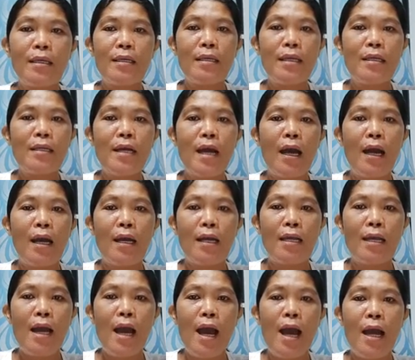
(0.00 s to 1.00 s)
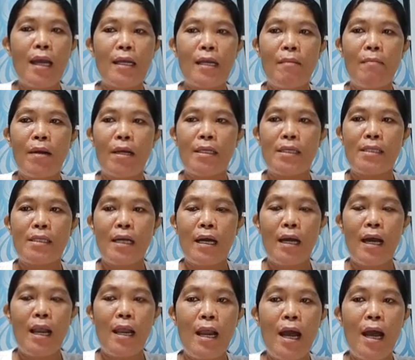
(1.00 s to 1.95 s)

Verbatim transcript: hindi niya hahayaan na mag-isa ka